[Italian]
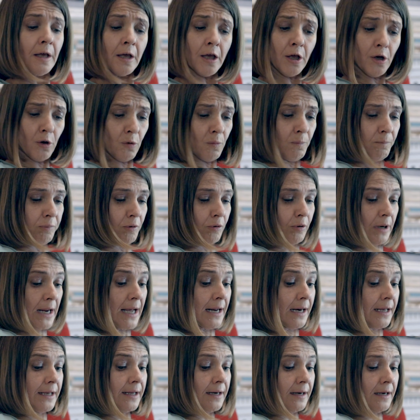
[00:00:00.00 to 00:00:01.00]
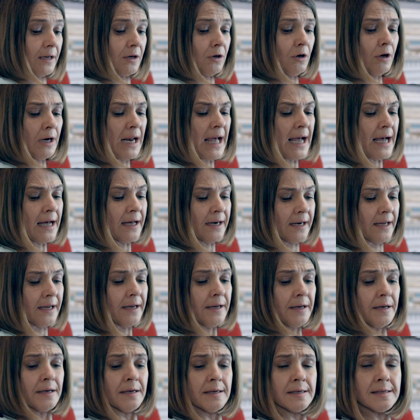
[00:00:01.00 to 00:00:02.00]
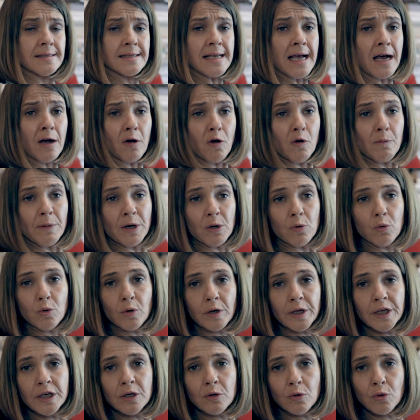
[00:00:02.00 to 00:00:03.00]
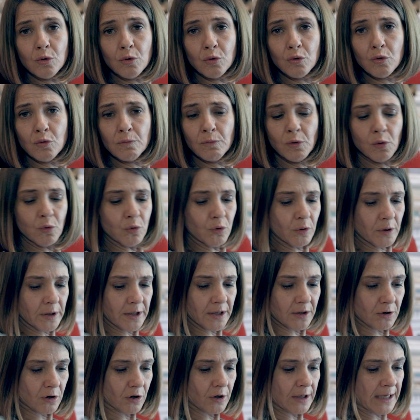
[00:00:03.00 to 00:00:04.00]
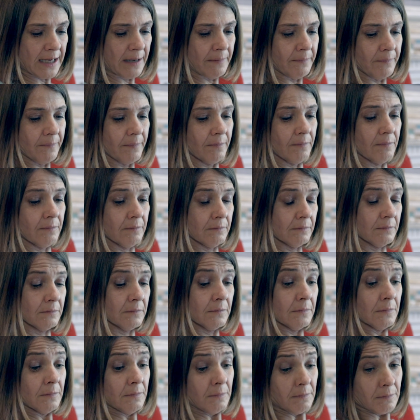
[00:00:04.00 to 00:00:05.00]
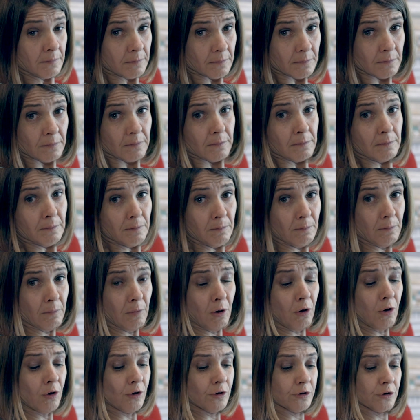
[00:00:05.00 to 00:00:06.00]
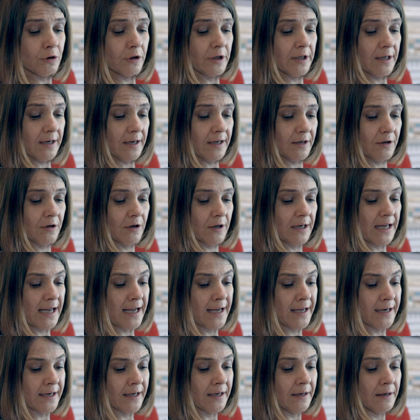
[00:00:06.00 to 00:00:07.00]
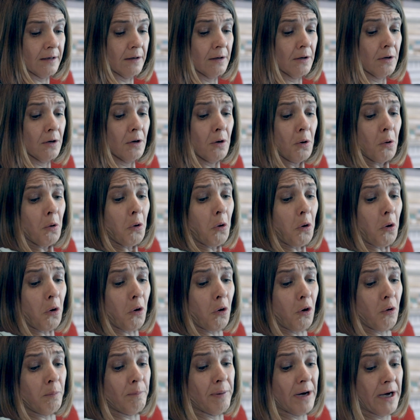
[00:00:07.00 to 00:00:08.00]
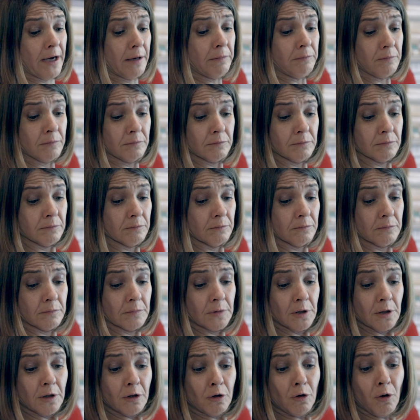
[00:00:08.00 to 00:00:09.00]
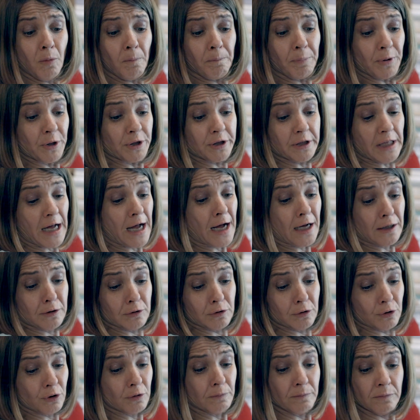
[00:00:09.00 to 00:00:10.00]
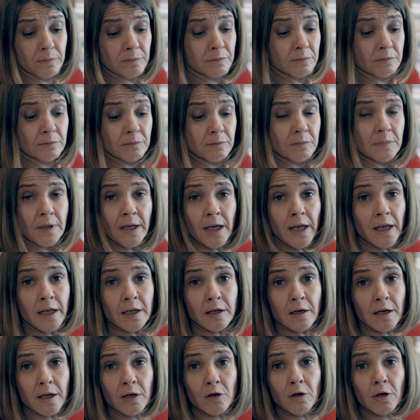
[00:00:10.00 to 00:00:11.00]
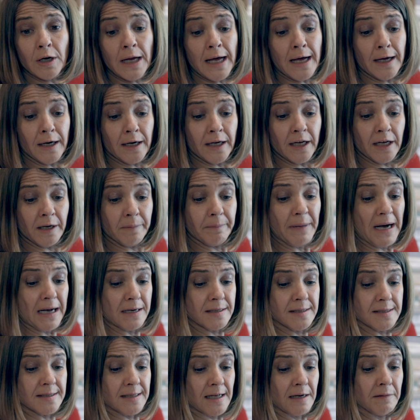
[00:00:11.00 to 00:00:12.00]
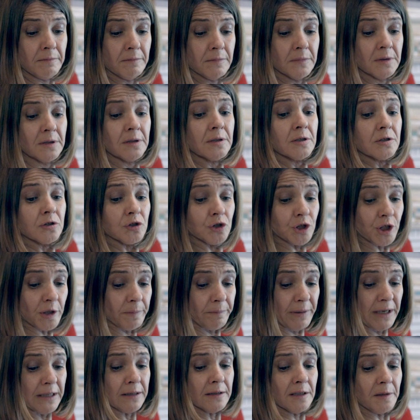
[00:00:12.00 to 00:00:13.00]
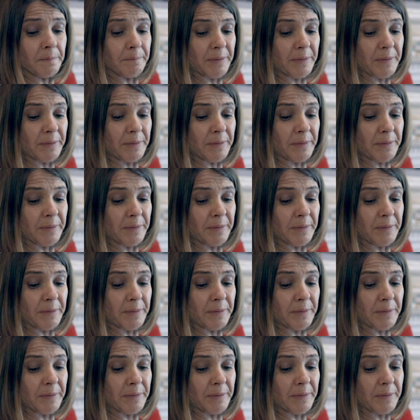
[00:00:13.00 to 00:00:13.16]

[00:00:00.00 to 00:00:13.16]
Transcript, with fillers: è un plurale irregolare, sa come curriculum, curricula. Molto irregolare. Oh beh, non puoi tanto. È irregolare e basta. C'è ben di